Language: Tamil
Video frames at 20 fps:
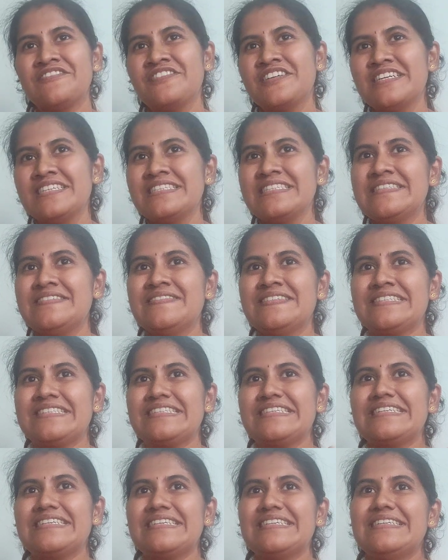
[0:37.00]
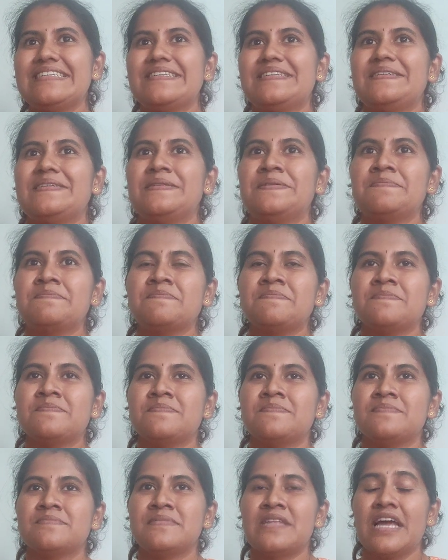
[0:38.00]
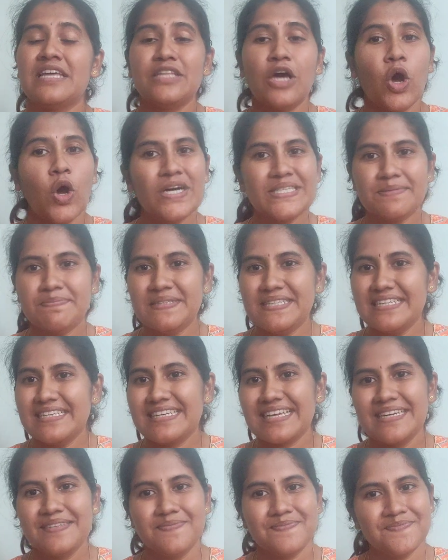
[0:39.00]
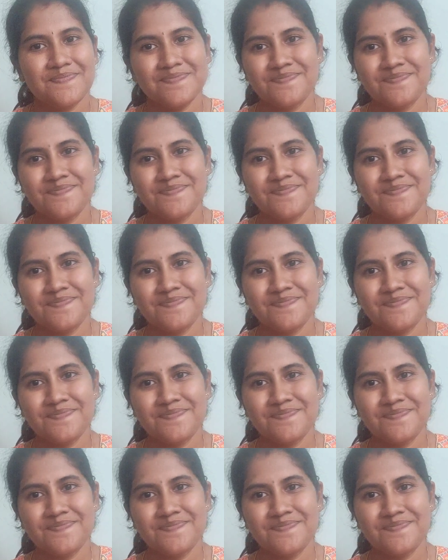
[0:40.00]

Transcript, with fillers: ஃபர்ஸ்ட் வந்து த ஹாஸ்பிட்டலுங்க